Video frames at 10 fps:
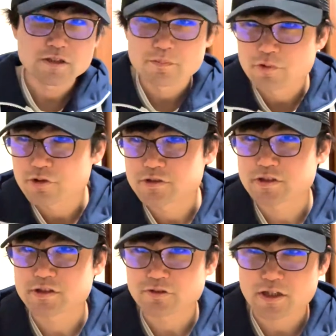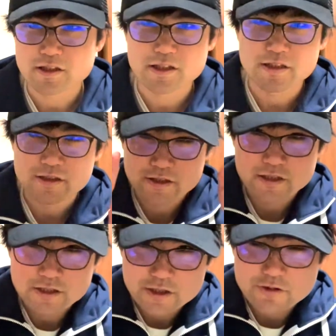帽子とかね、
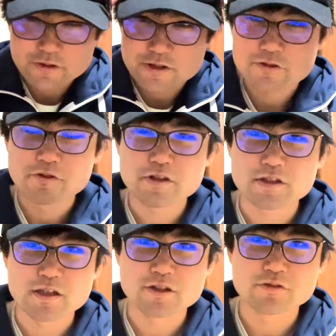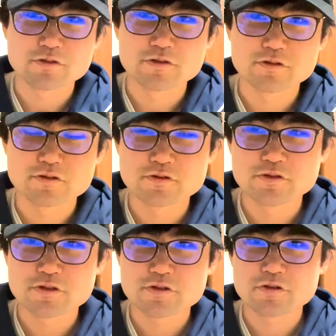これすごい、あの、運動
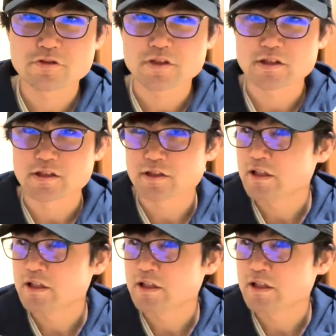するときに、